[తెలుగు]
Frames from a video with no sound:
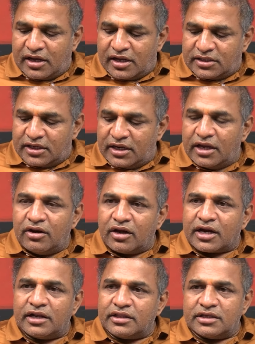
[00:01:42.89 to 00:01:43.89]
అసలు నీళ్ళు
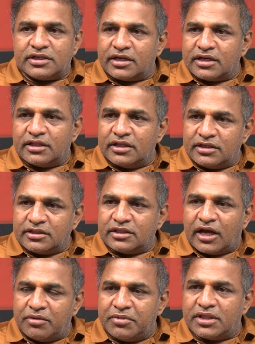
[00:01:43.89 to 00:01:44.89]
కల్తీ జరిగింది
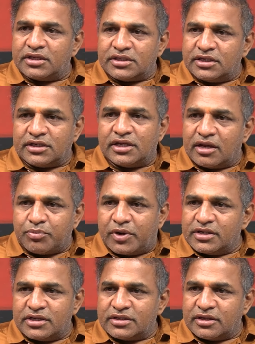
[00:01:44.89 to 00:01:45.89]
దాని మీద సిట్
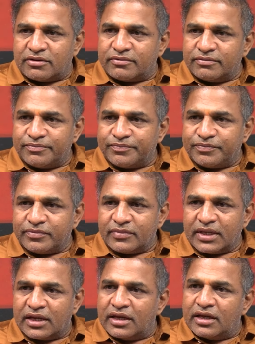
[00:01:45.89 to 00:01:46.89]
ఏర్పాటు చేశారు అవును
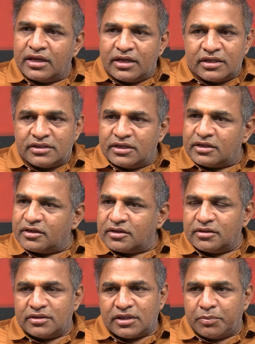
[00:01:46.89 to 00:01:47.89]
సార్ సిట్
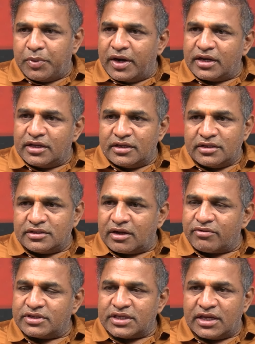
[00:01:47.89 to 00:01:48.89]
త్రిపాఠి
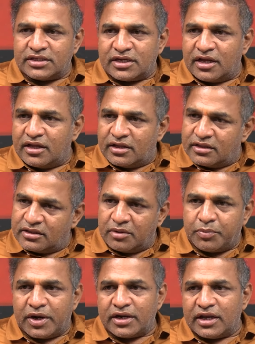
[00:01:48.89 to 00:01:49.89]
సర్వశ్రేష్ఠ
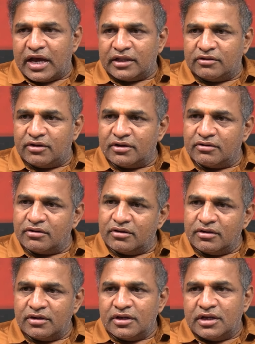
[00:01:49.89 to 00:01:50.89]
త్రిపాఠి ఆధ్వర్యంలో
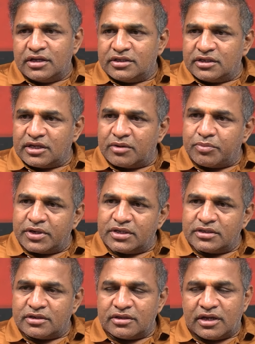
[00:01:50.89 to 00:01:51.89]
సిట్ ఏర్పాటు
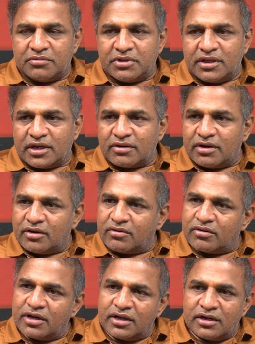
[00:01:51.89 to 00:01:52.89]
చేశారు దాని మీద ఎంక్వైరీకి
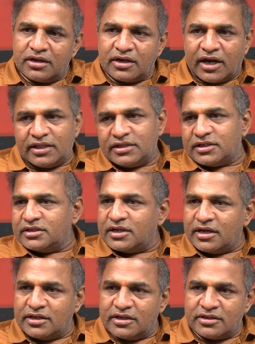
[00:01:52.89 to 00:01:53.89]
కూడా ఆదేశాలు
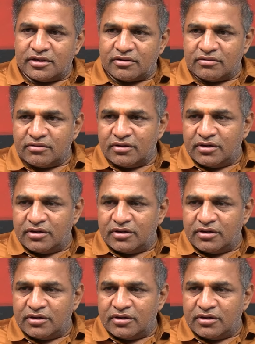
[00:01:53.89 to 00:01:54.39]
జారీ చేశారు